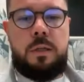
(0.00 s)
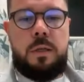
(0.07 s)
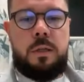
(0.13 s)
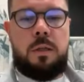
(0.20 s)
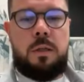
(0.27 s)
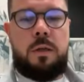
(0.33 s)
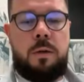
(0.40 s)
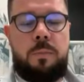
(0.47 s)
и
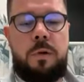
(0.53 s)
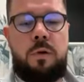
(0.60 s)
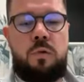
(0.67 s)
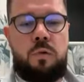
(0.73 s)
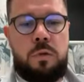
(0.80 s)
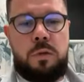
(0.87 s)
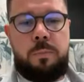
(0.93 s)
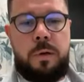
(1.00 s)
она так и
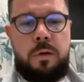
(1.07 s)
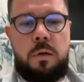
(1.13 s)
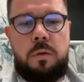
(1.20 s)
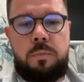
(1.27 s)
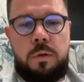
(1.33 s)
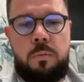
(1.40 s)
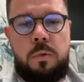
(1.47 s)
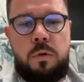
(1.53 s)
переходит, правильно я
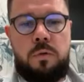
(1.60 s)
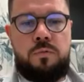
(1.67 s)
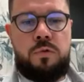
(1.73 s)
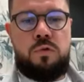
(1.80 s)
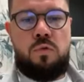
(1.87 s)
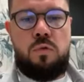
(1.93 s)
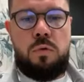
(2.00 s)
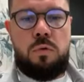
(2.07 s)
понимаю, в
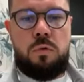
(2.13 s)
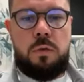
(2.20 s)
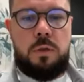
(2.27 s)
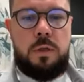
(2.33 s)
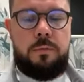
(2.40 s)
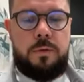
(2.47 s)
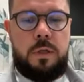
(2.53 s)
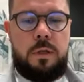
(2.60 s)
школу и в
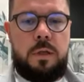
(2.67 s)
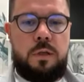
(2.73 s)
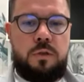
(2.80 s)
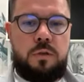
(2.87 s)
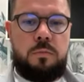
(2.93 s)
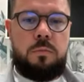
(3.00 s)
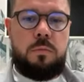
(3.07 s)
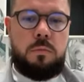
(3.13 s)

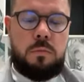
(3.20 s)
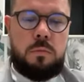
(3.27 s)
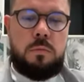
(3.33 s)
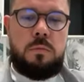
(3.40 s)
дальнейшем. А,